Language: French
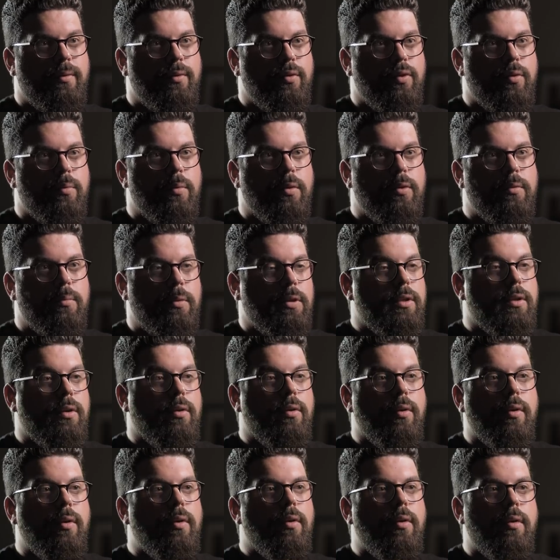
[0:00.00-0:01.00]
je pense, parce que
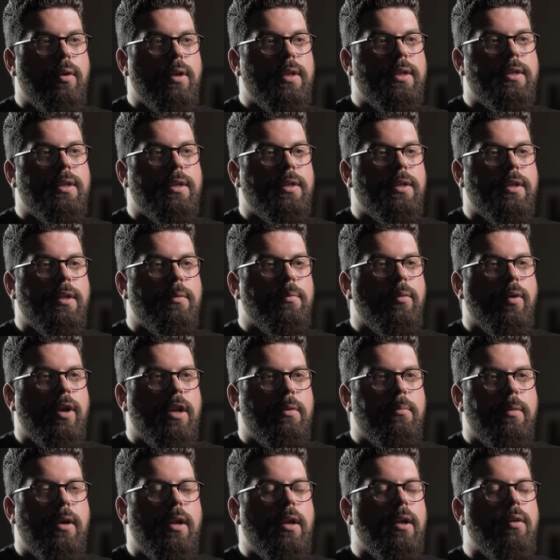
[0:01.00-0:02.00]
esthétiquement elle
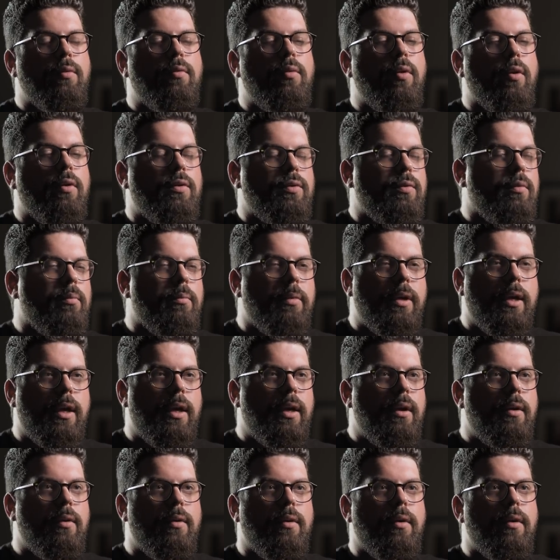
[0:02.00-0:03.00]
est belle, les couleurs sont
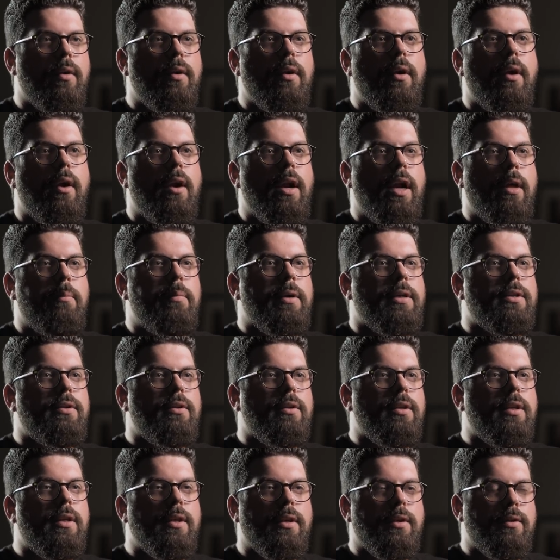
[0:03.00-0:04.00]
belles, la
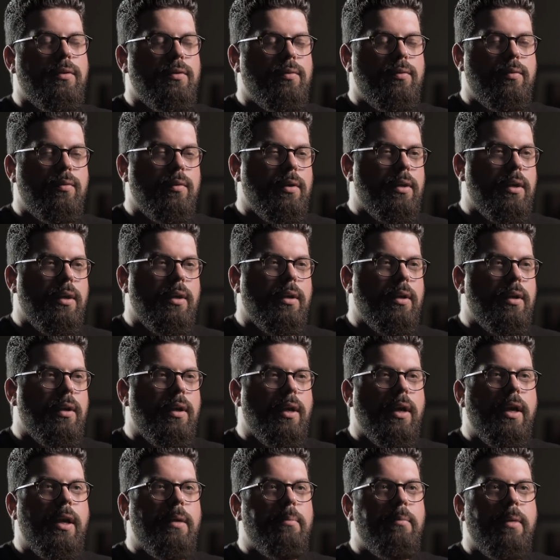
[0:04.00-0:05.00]
personne qui est
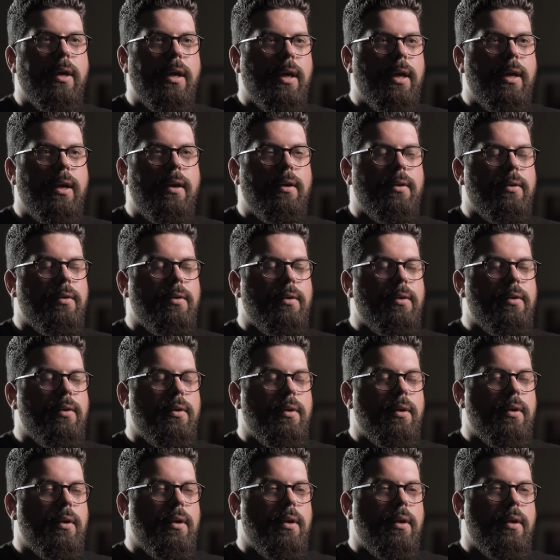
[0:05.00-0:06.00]
dessus est, belle,
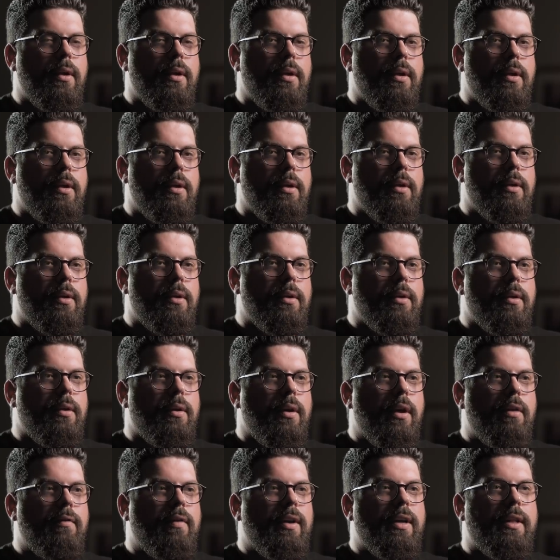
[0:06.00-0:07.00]
euh,
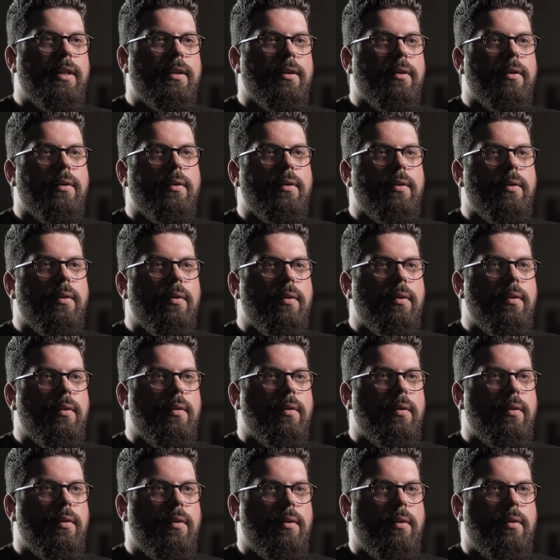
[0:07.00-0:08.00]
elle va être euh,
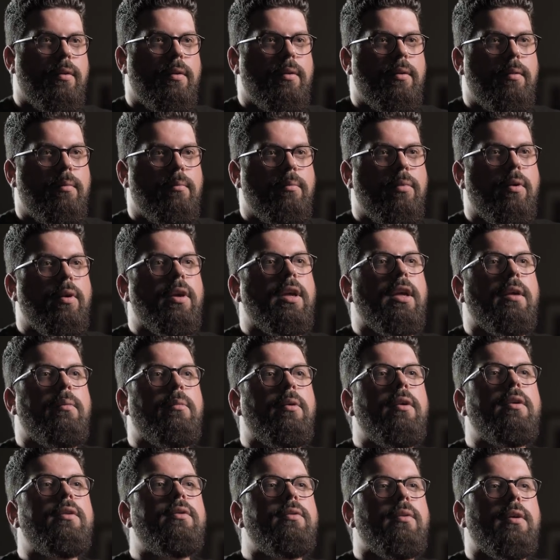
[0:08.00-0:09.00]

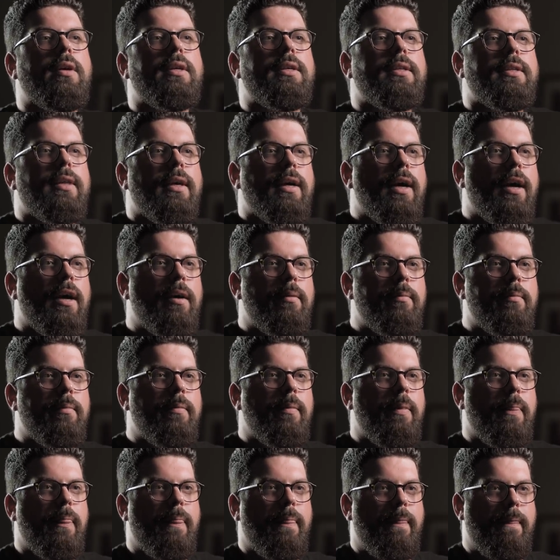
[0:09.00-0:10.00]
bankable sur Instagram.
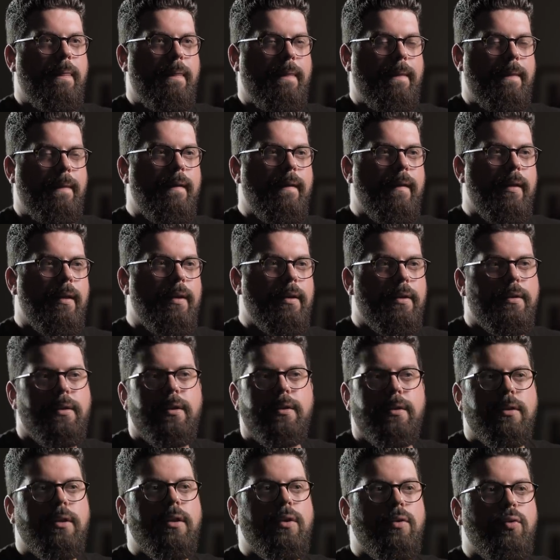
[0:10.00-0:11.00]
Ça,
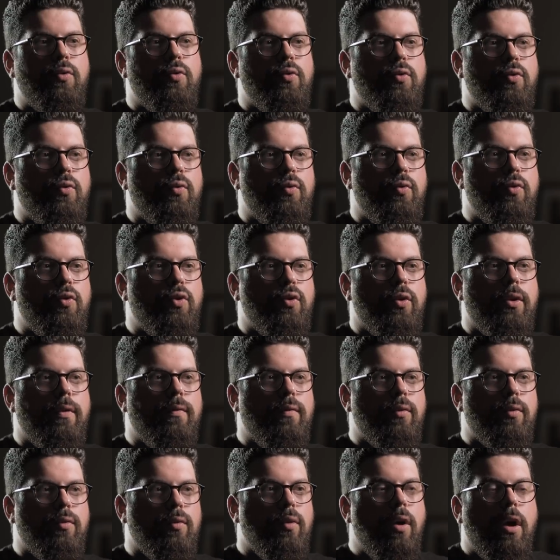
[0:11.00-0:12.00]
c'est une, jolie
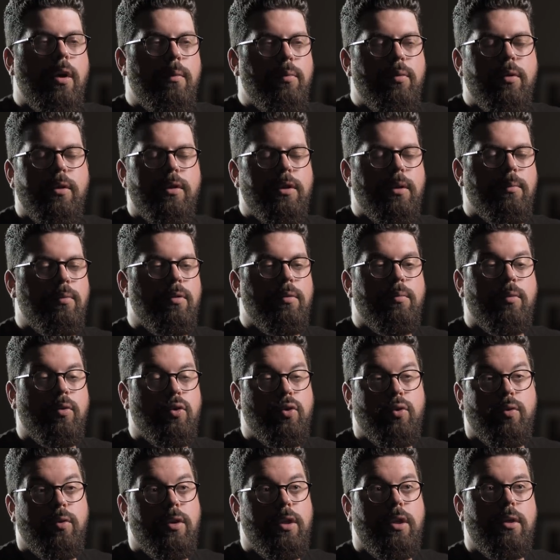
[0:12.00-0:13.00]
photo, elle peut être simplement
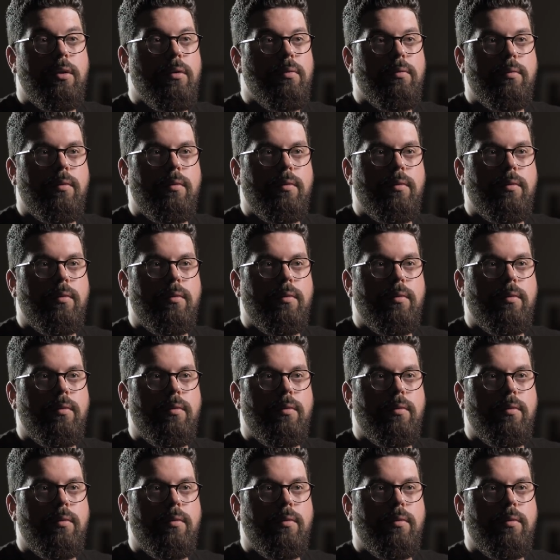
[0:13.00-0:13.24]
jolie.